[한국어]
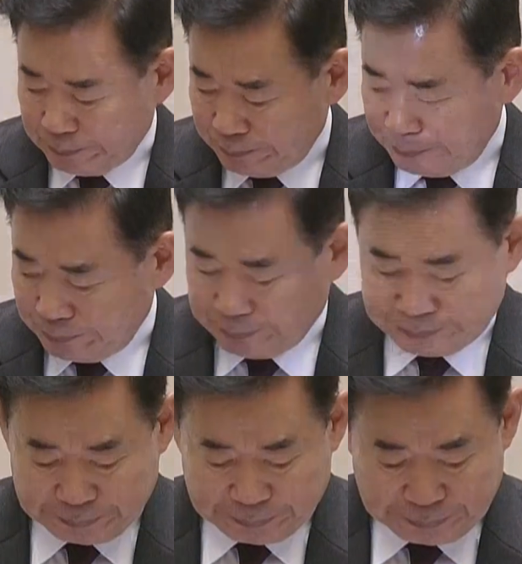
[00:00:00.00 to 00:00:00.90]

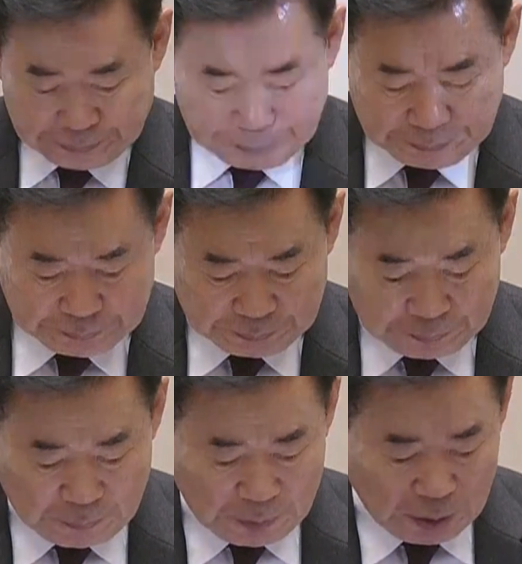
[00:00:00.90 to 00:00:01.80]
일각에서는 오늘이 올해
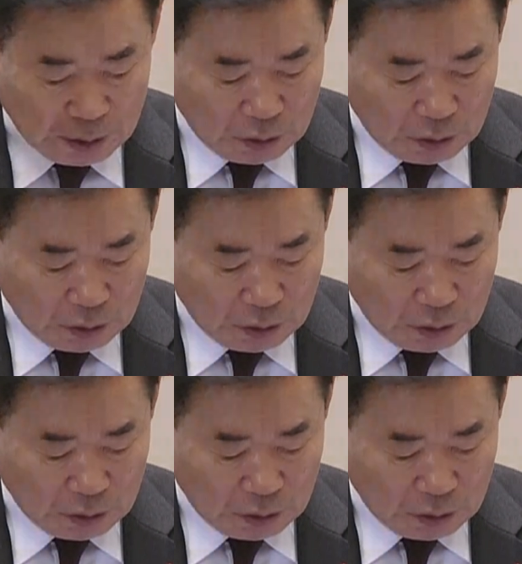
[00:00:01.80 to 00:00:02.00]
마지막